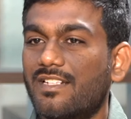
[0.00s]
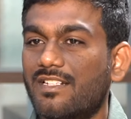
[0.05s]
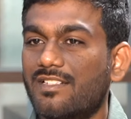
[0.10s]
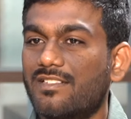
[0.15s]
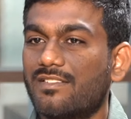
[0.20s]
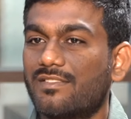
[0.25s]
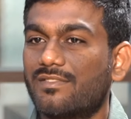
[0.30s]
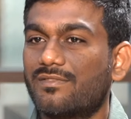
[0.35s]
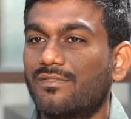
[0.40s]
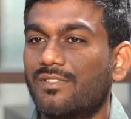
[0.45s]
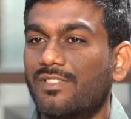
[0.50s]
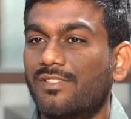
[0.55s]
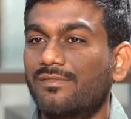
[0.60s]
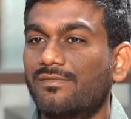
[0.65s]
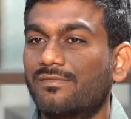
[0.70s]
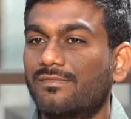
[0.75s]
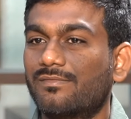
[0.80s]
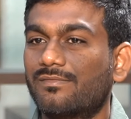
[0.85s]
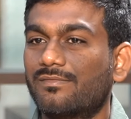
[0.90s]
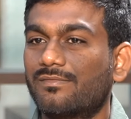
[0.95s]
సెలెక్ట్ చేసుకున్నాం
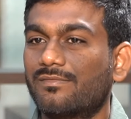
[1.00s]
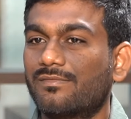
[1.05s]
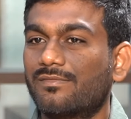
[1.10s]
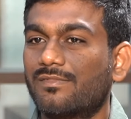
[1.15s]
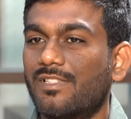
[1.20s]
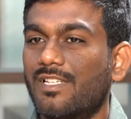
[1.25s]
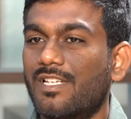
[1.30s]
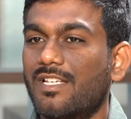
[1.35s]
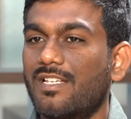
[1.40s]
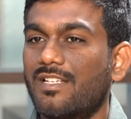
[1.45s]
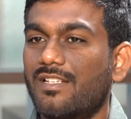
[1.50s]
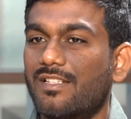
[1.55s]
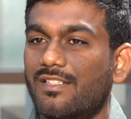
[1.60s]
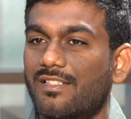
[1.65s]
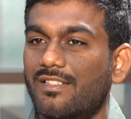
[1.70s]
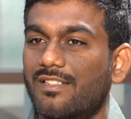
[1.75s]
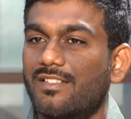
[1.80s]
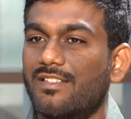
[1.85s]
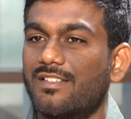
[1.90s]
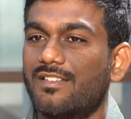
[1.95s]
ఓకే
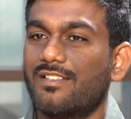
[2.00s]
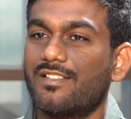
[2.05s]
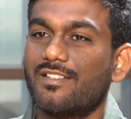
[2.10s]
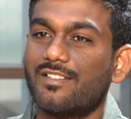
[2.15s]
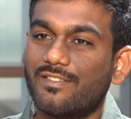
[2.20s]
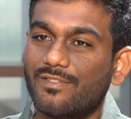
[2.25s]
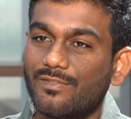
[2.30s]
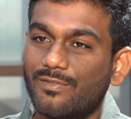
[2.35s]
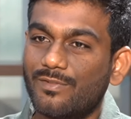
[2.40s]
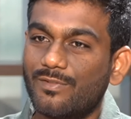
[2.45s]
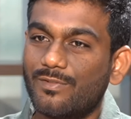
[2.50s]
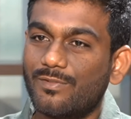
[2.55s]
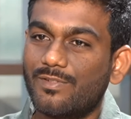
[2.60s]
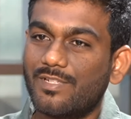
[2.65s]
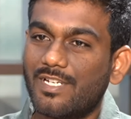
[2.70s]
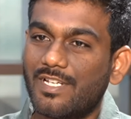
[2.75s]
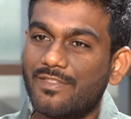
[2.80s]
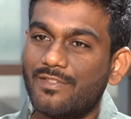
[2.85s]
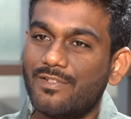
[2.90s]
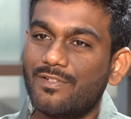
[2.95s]
సో
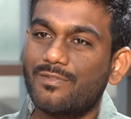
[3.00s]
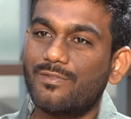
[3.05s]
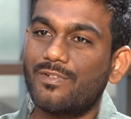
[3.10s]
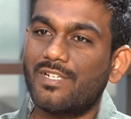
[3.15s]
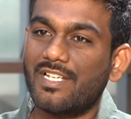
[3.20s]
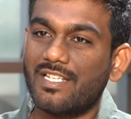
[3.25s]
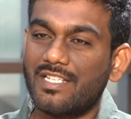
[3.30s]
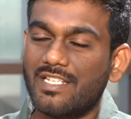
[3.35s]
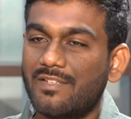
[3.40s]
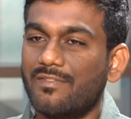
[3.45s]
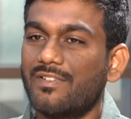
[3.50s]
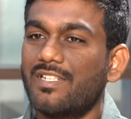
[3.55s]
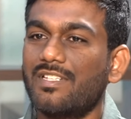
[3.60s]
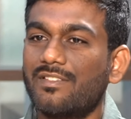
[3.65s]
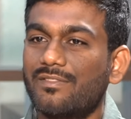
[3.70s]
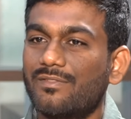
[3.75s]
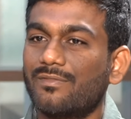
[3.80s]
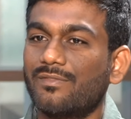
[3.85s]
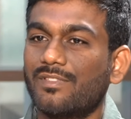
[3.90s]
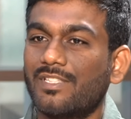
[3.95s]
అందులో కూడా ఈక్విటీ
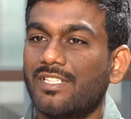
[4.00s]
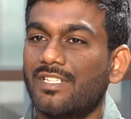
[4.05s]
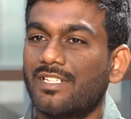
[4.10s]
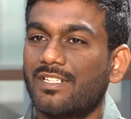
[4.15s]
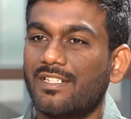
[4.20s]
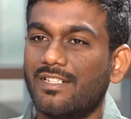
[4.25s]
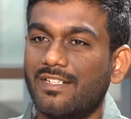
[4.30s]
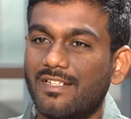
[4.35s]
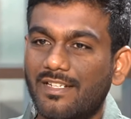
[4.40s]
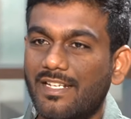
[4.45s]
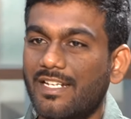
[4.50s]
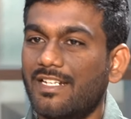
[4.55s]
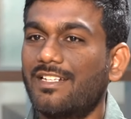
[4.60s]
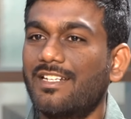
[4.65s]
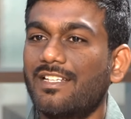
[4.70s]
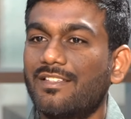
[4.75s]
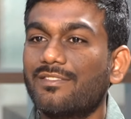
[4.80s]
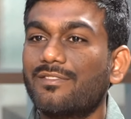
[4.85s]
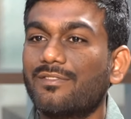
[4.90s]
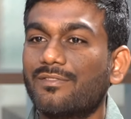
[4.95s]
ఎంత ఉంది డెట్
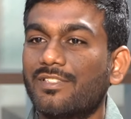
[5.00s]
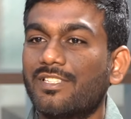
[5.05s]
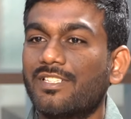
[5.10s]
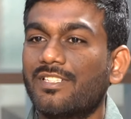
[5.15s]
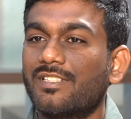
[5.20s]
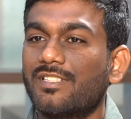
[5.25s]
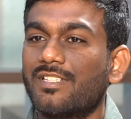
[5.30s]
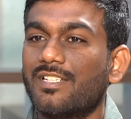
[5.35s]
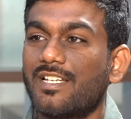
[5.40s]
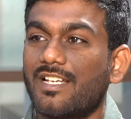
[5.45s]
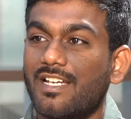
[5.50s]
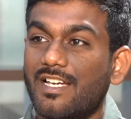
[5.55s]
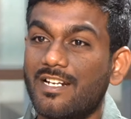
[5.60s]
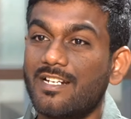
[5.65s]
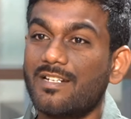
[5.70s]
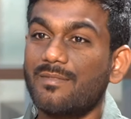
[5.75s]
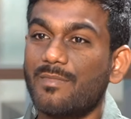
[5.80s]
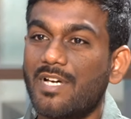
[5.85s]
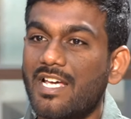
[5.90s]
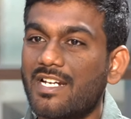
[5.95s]
ఎంత ఉంది
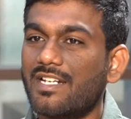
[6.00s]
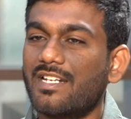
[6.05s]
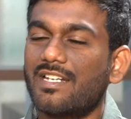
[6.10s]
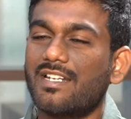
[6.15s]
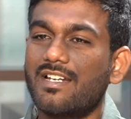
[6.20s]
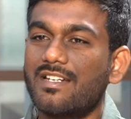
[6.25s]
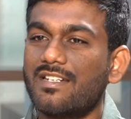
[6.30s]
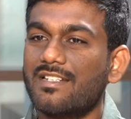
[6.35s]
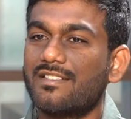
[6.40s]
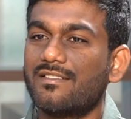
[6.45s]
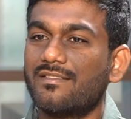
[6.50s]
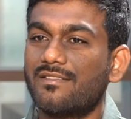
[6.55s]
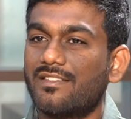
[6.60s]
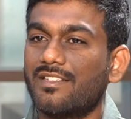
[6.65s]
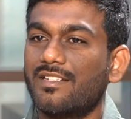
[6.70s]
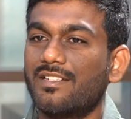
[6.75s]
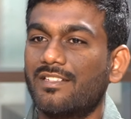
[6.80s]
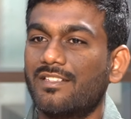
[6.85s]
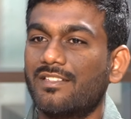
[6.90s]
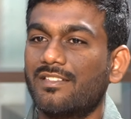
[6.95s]
కరెంట్ మార్కెట్ కండిషన్స్
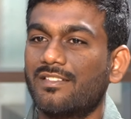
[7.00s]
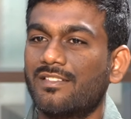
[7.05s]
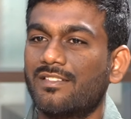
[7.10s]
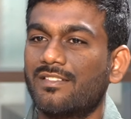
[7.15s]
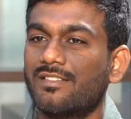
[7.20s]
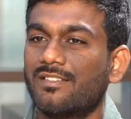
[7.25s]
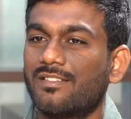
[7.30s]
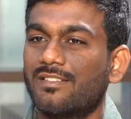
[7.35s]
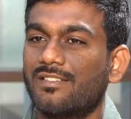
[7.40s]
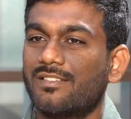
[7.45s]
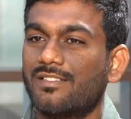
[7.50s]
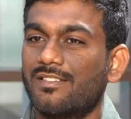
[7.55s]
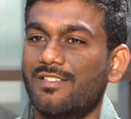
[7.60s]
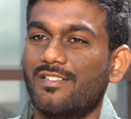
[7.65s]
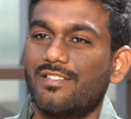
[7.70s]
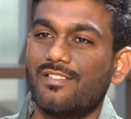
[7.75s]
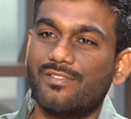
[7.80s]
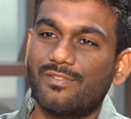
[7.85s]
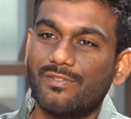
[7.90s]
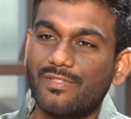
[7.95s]
ఏంటి
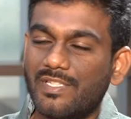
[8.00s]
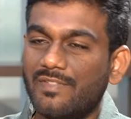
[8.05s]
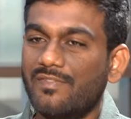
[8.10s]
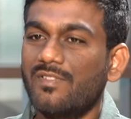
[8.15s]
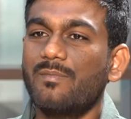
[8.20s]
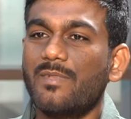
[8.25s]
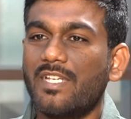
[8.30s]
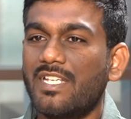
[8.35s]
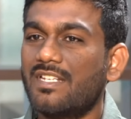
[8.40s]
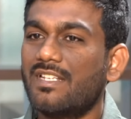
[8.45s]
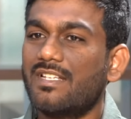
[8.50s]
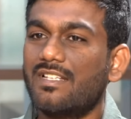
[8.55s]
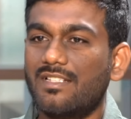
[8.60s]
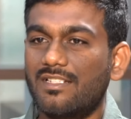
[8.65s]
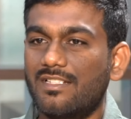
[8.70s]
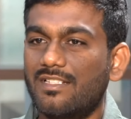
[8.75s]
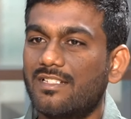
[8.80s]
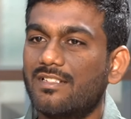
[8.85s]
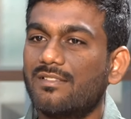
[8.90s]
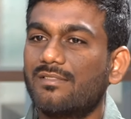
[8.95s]
సో ఇవి మెయిన్గా
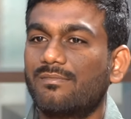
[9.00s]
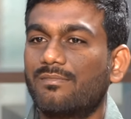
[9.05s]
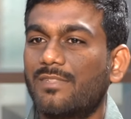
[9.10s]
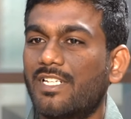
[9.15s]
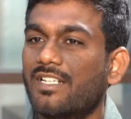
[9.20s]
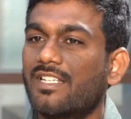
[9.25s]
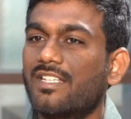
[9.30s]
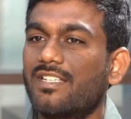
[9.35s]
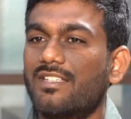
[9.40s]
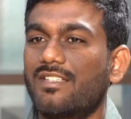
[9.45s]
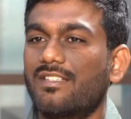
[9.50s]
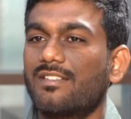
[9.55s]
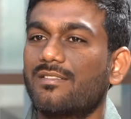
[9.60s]
మనకి